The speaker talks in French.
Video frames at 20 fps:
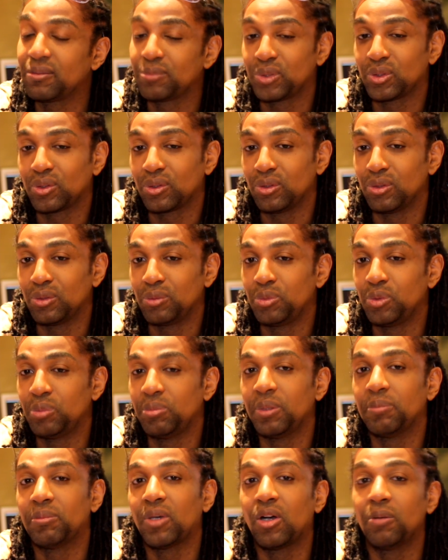puisque depuis
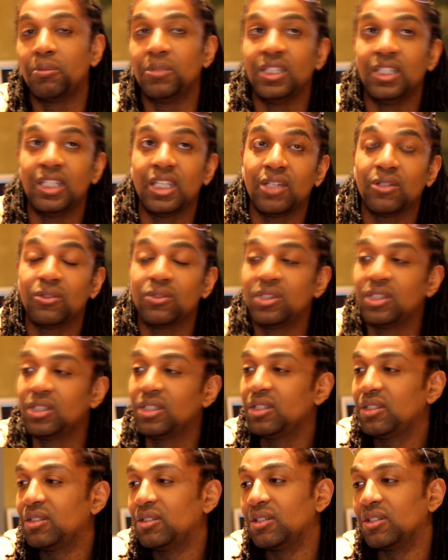pas Oublié,
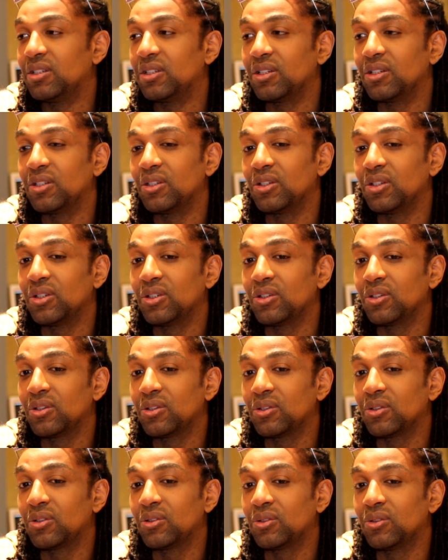euh,
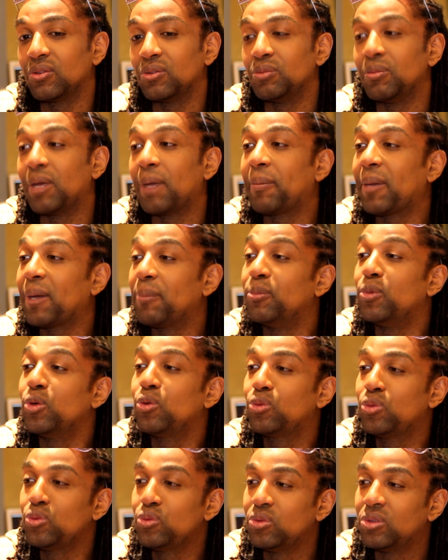on ne m'a pas
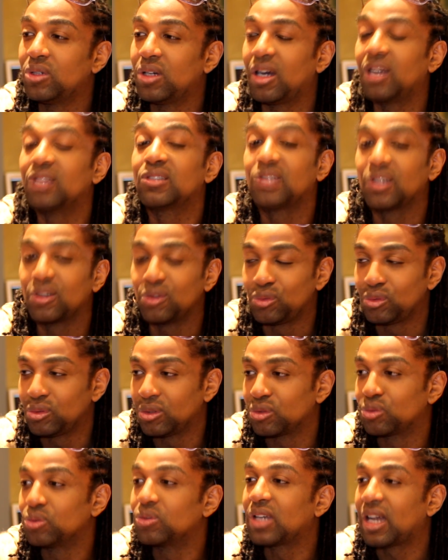beaucoup entendu,
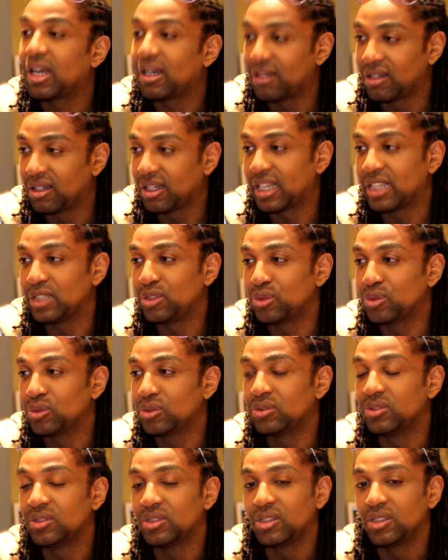en tout cas en
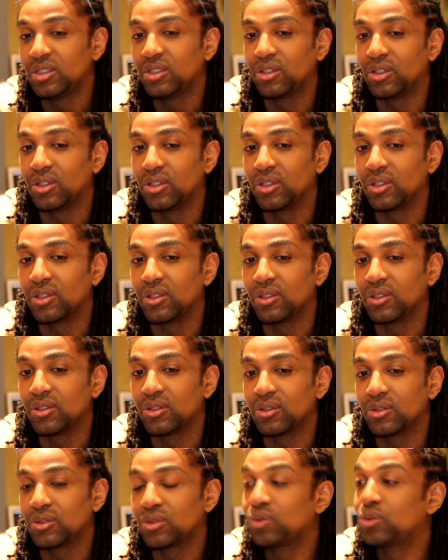radio,
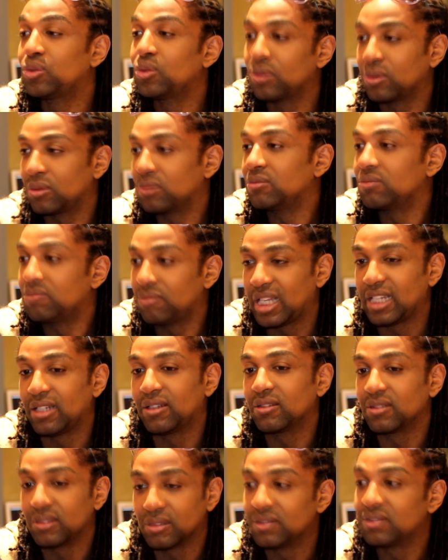euh, sur ma
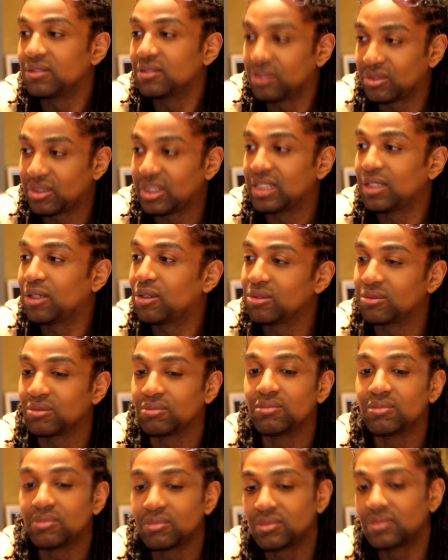langue, on va dire,
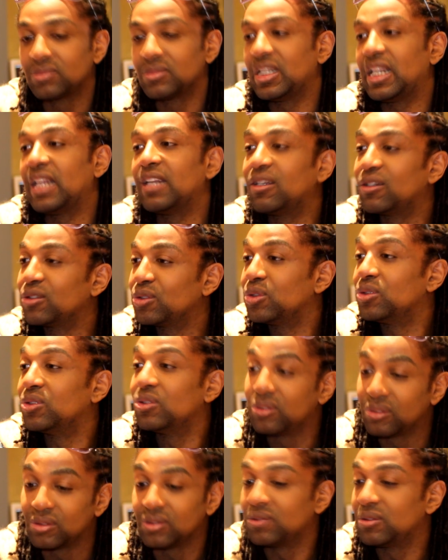la langue,
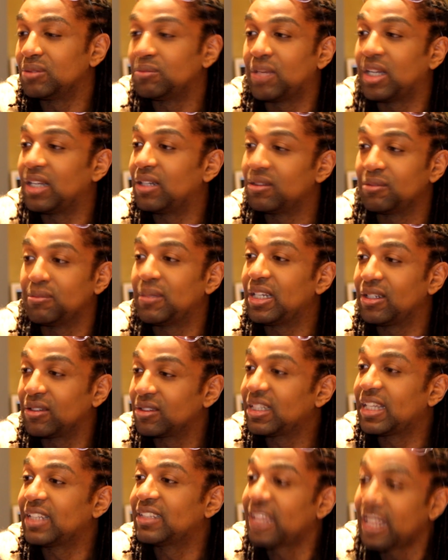ma, langue
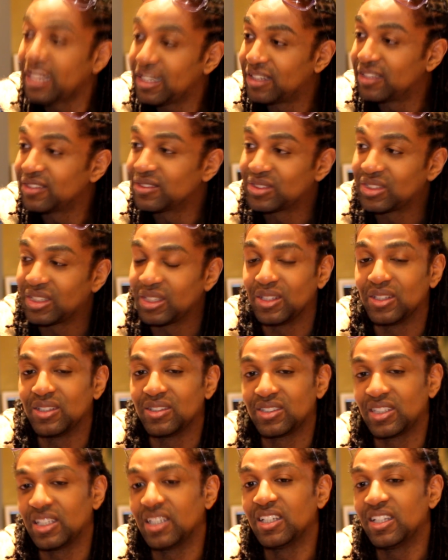natale, hein, mm.
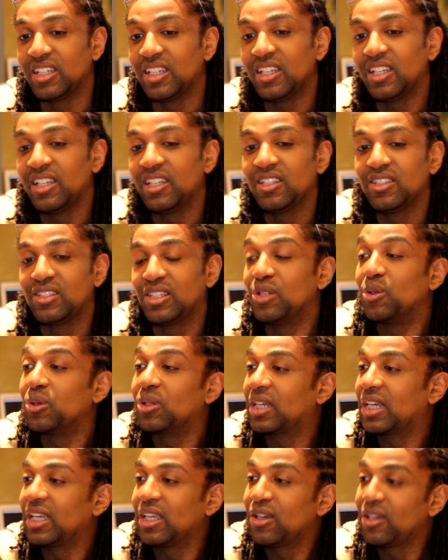c'est le
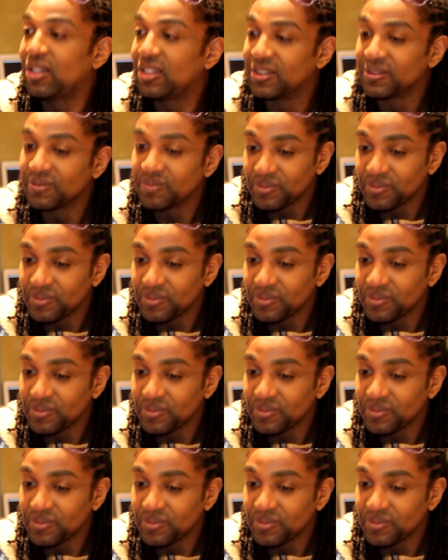créole.